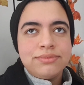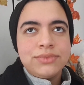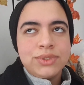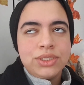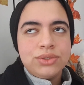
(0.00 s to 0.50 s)

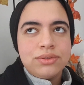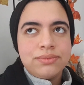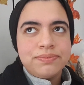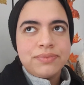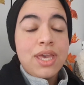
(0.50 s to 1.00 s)
Tous les jours.
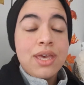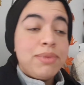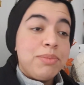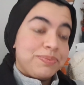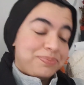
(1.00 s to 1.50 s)

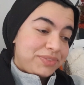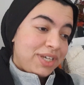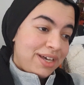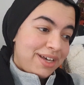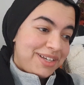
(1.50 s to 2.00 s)
Mais bon,
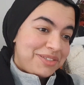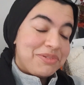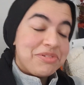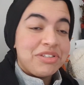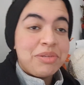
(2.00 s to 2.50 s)
euh, du
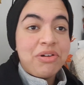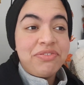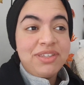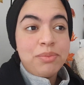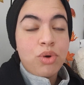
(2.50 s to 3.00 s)
coup, j'en ai
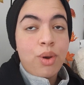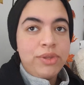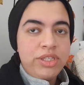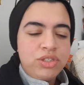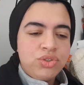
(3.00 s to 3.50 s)
profité pour euh,
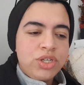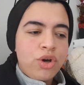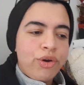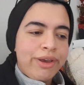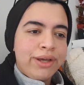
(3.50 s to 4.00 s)
petit déjeuner
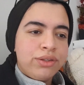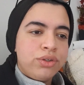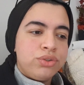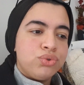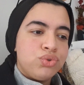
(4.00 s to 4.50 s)
en regardant
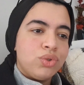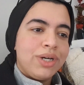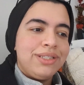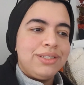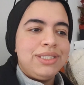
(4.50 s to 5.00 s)
un
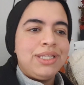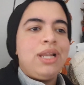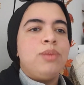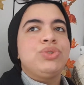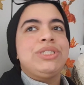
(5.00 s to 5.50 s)
Toshokan et Nina,
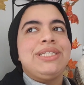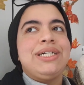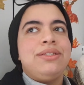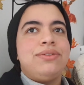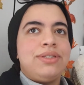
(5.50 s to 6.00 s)
la Boukina
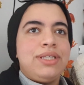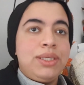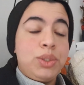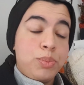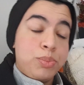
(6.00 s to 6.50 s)
de,
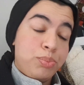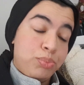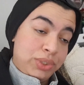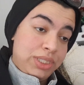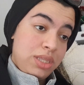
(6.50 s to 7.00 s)
et euh,
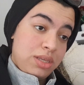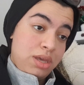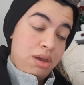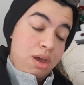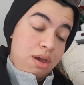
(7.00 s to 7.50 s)
Bookin.
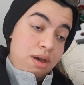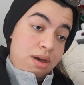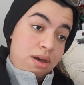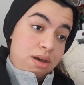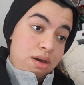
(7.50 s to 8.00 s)

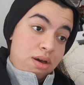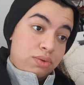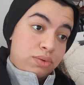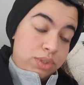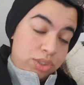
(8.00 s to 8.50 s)

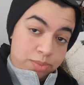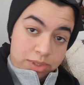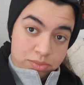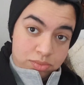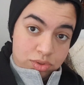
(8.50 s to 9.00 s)
Oh oui, j'ai
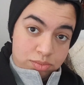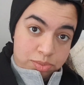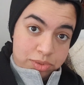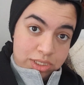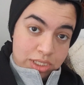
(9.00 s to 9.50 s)
pris mon temps pour
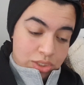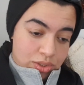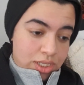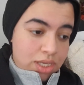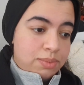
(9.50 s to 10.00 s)
petit
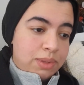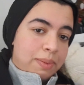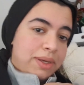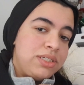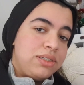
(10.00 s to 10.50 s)
déjeuner. Et puis
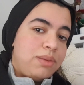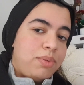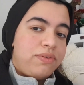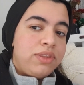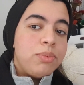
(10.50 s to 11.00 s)
après, j'en ai
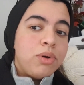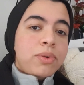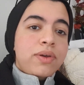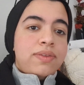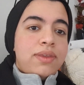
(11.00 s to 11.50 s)
profité pour
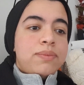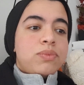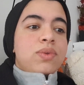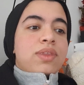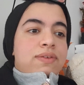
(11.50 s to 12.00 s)
bosser.
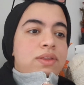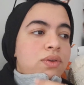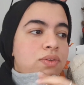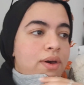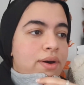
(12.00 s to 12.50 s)
Donc ça fait
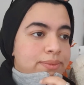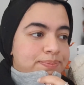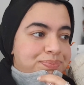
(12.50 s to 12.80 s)
deux heures.